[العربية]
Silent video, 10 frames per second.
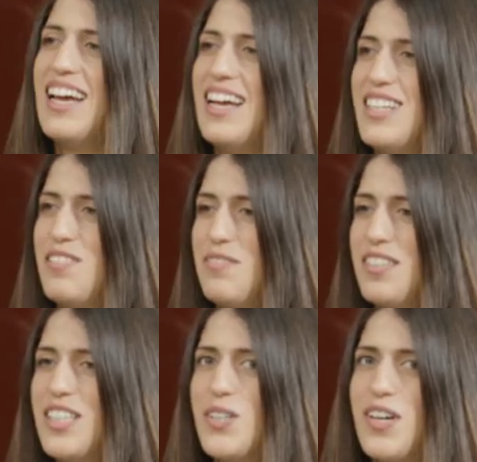أهلا
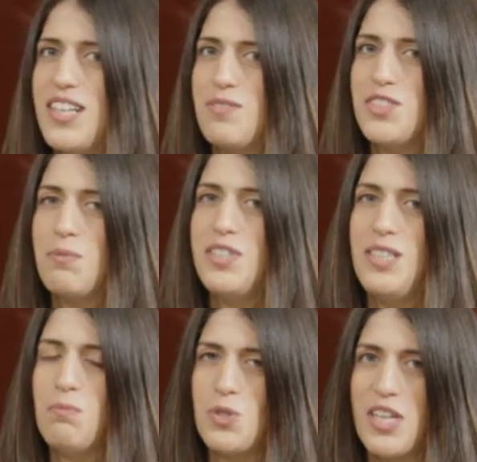فيك وأهلا بجميع
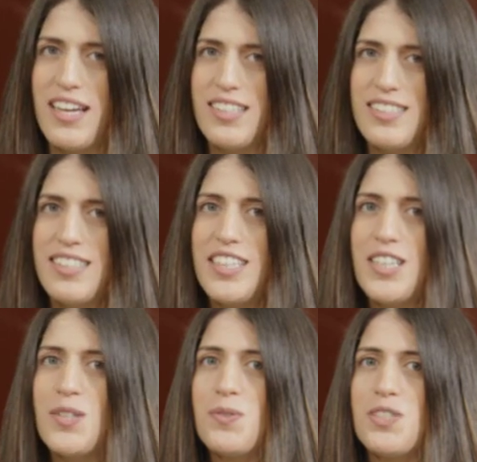
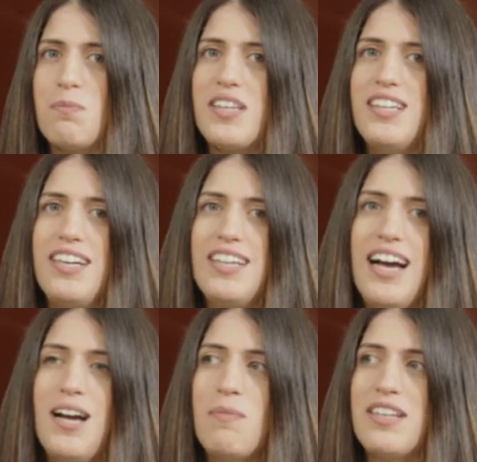المشاهدين وجميع
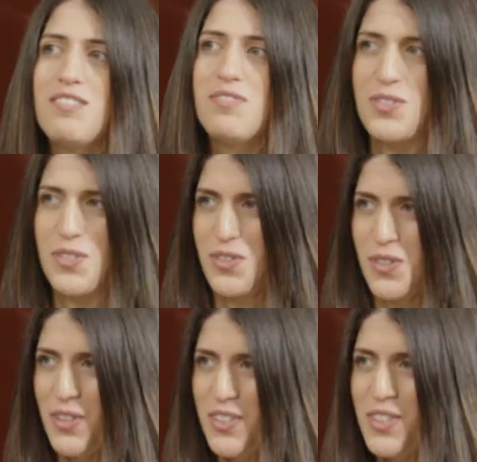العاملين في
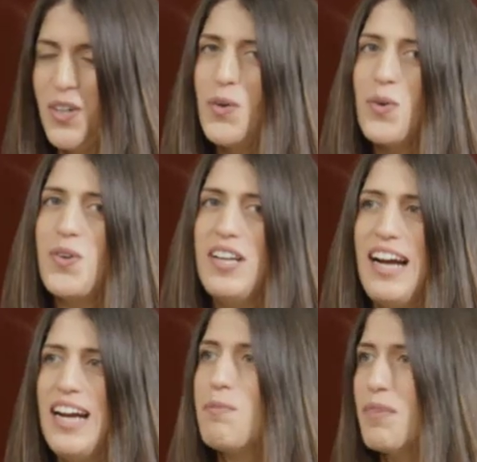الأستوديو وكل
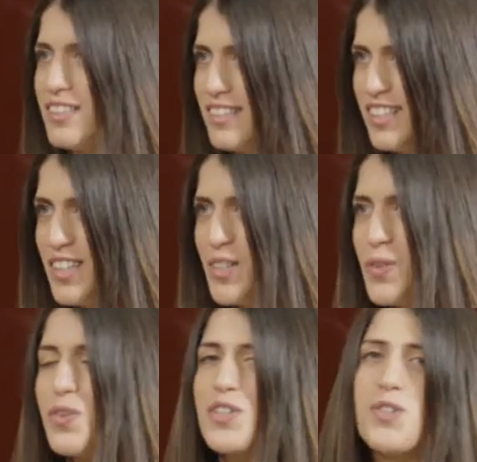عام أنت
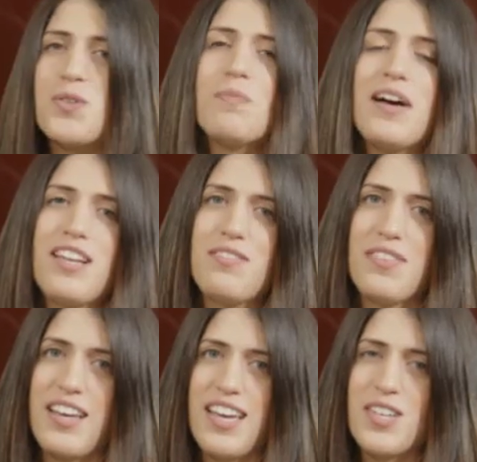وانتم بألف
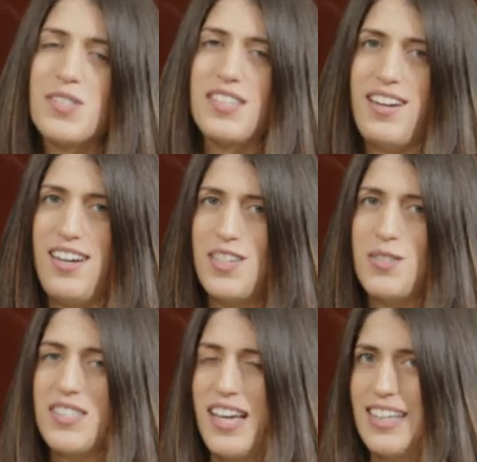خير وصحة
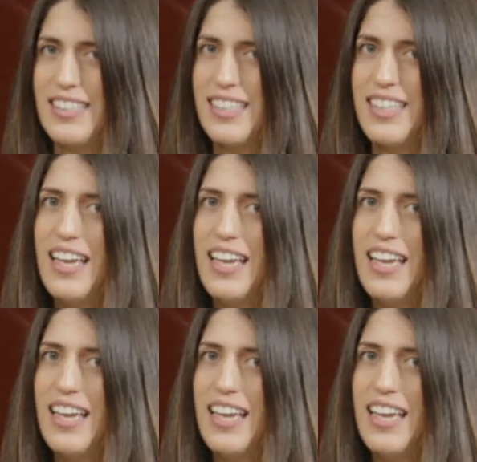وسعادة